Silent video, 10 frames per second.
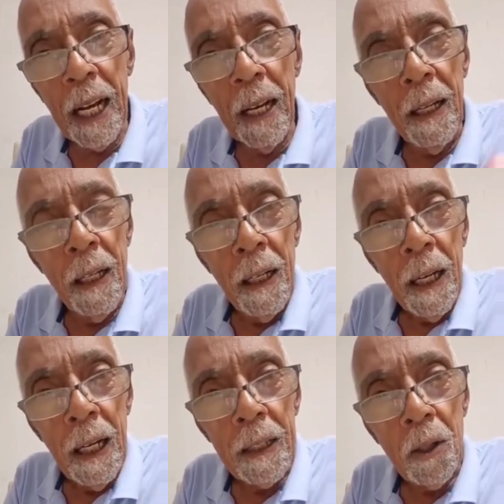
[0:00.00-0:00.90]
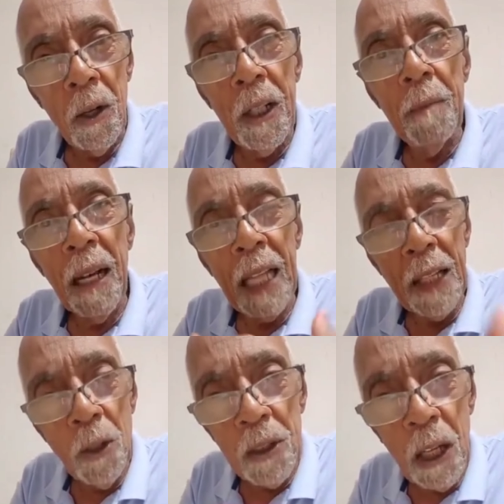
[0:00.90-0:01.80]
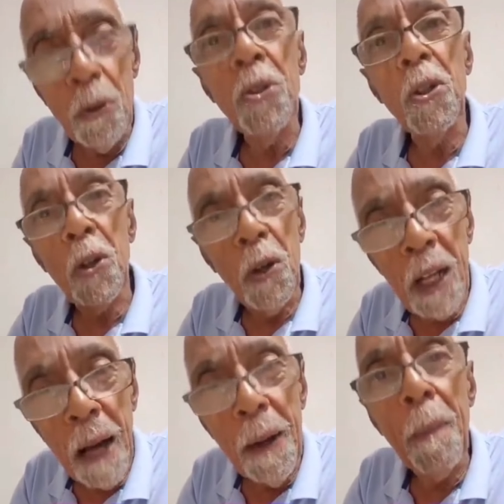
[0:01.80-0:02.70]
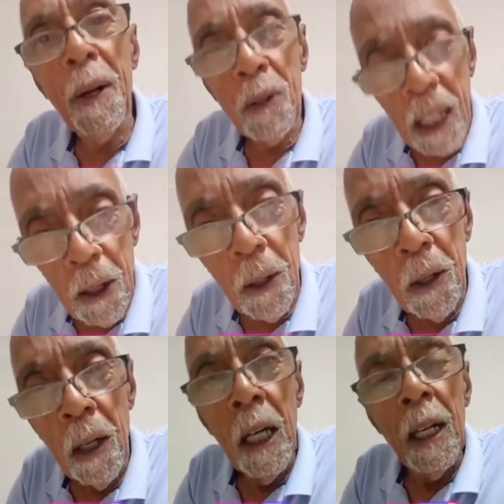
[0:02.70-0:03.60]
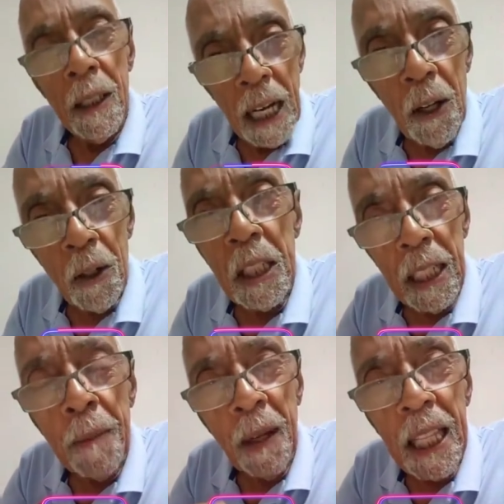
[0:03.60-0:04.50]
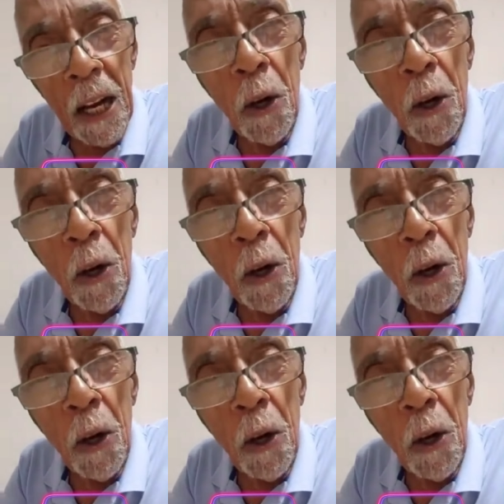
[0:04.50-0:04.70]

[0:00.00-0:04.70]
que estoy mandando este anuncio con rabia, pero tengo, tengo, sí, me